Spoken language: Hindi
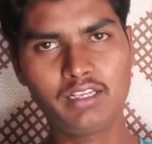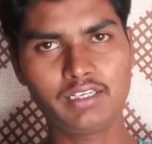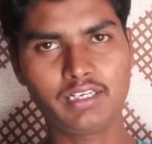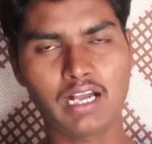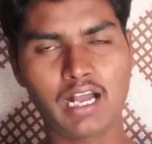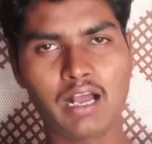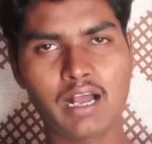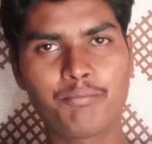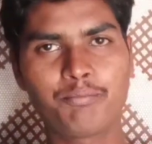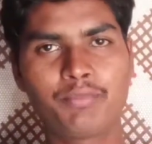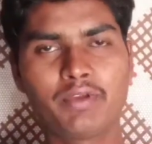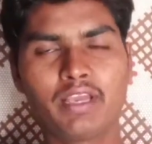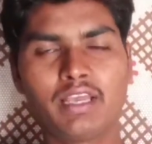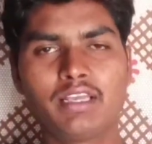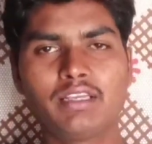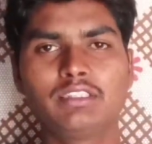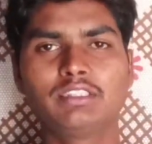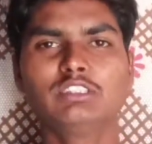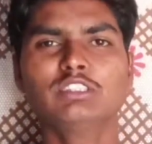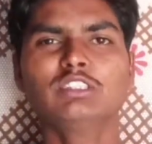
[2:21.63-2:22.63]

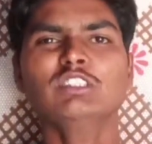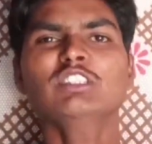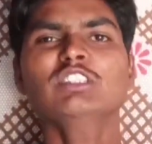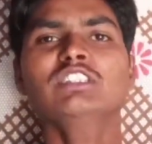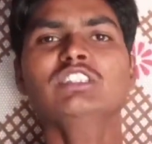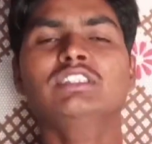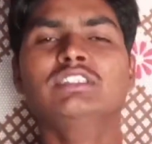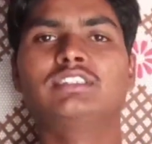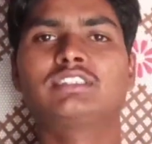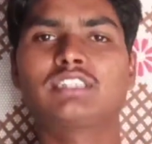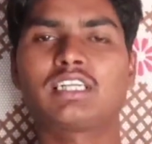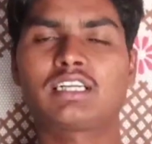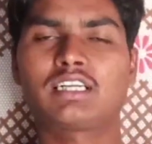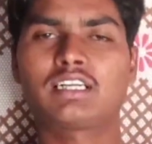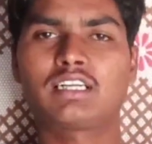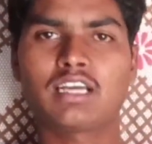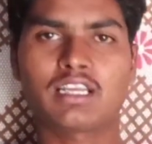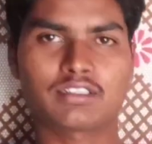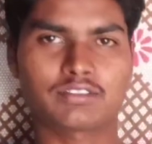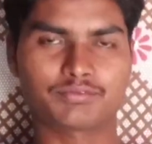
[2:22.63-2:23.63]
आपके
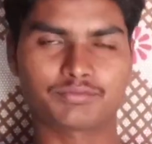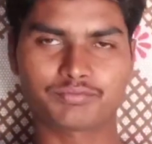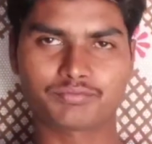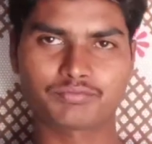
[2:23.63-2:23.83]
चक्कर